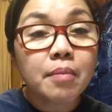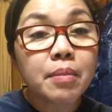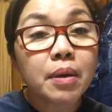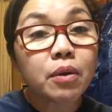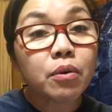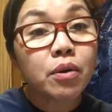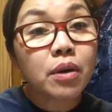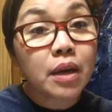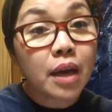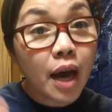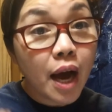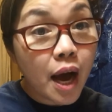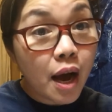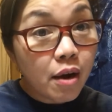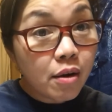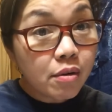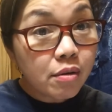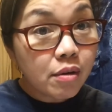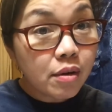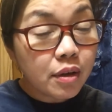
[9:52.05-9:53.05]
pero
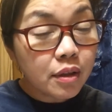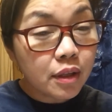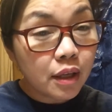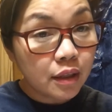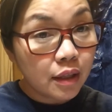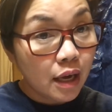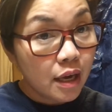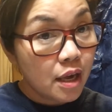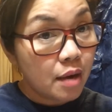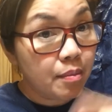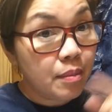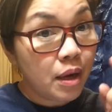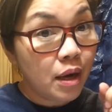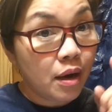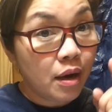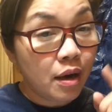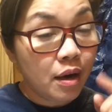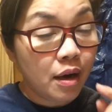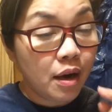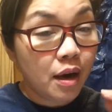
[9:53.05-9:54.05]
now that I am
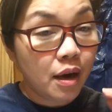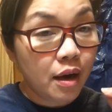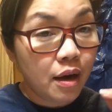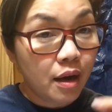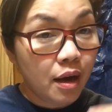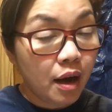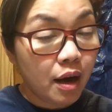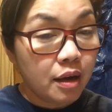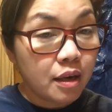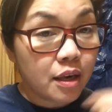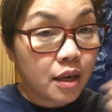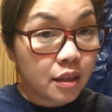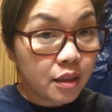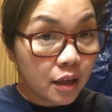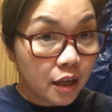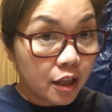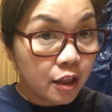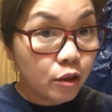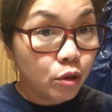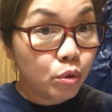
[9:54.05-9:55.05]
a, I, I get
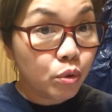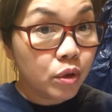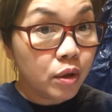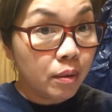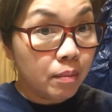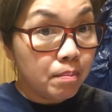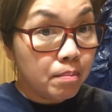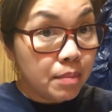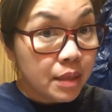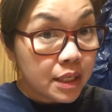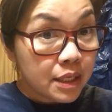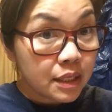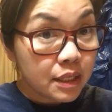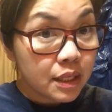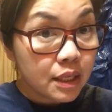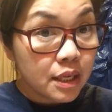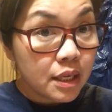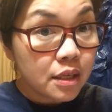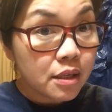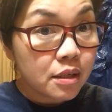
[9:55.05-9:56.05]
into the
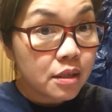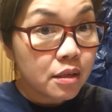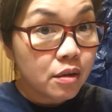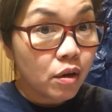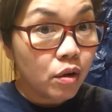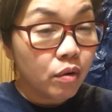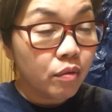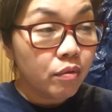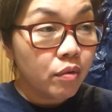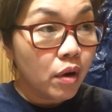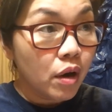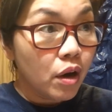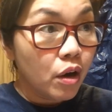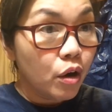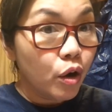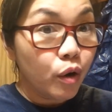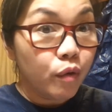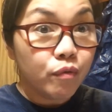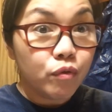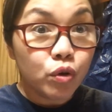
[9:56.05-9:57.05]
business of
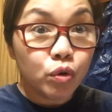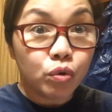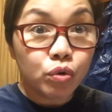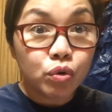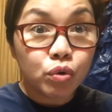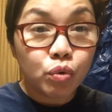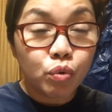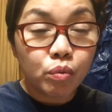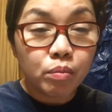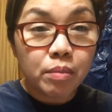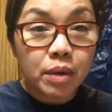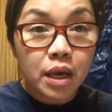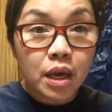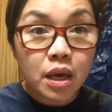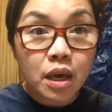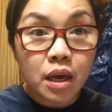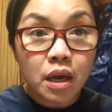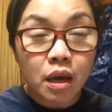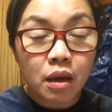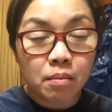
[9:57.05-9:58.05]
of
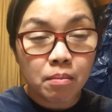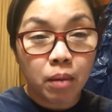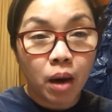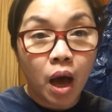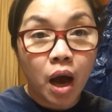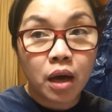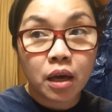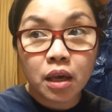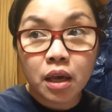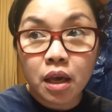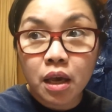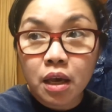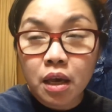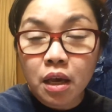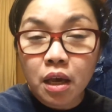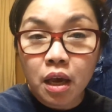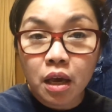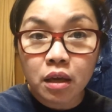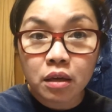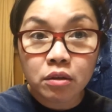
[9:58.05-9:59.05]
YouTubing and
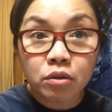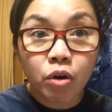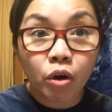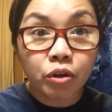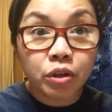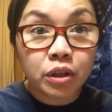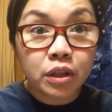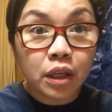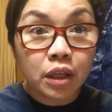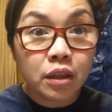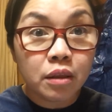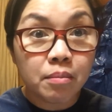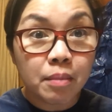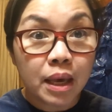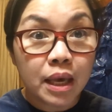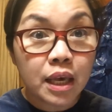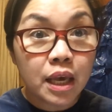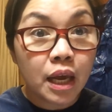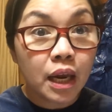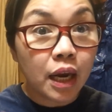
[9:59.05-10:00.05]
blogging and content
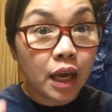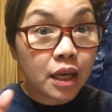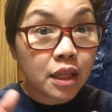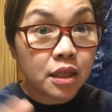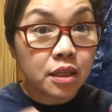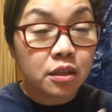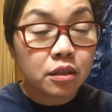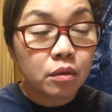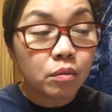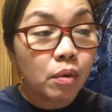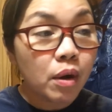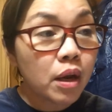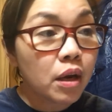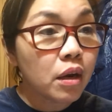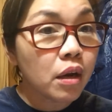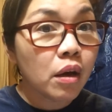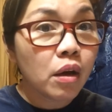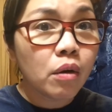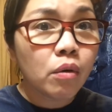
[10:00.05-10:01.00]
making like this one